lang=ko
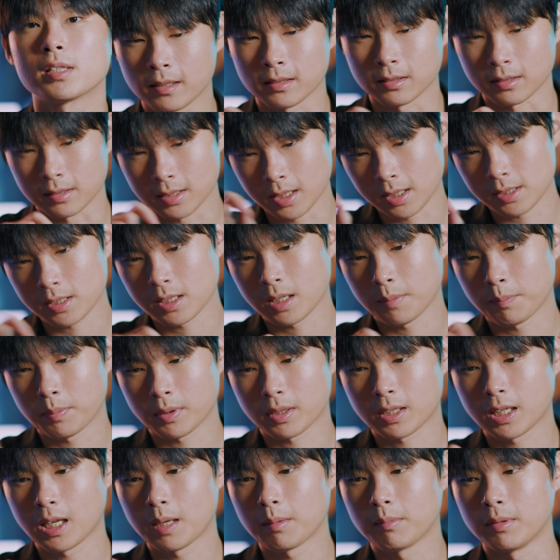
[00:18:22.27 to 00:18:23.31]
그 차차
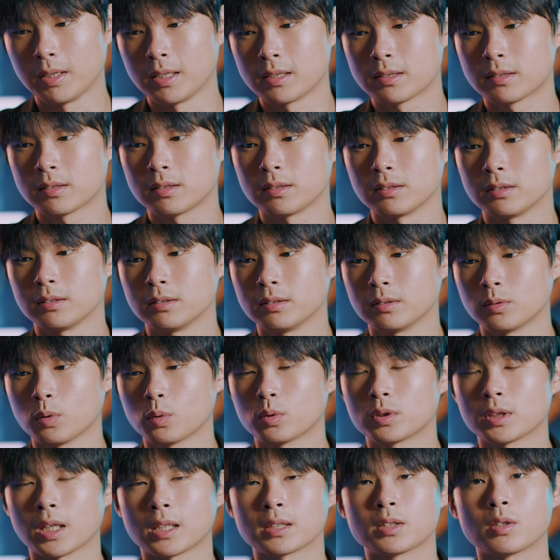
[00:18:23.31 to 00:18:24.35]
BKM 리스트도
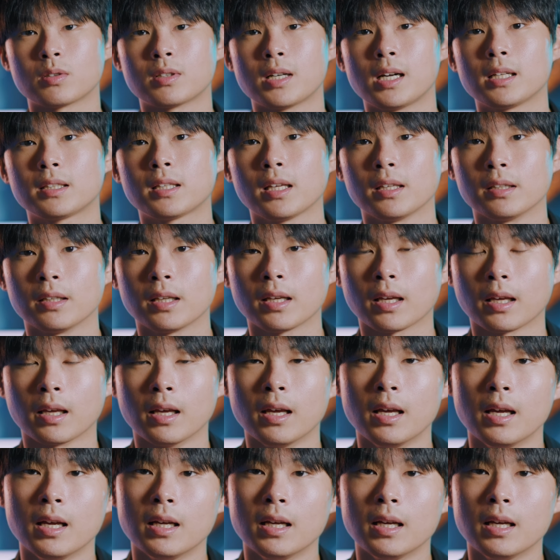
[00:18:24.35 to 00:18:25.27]
작성을 할 텐데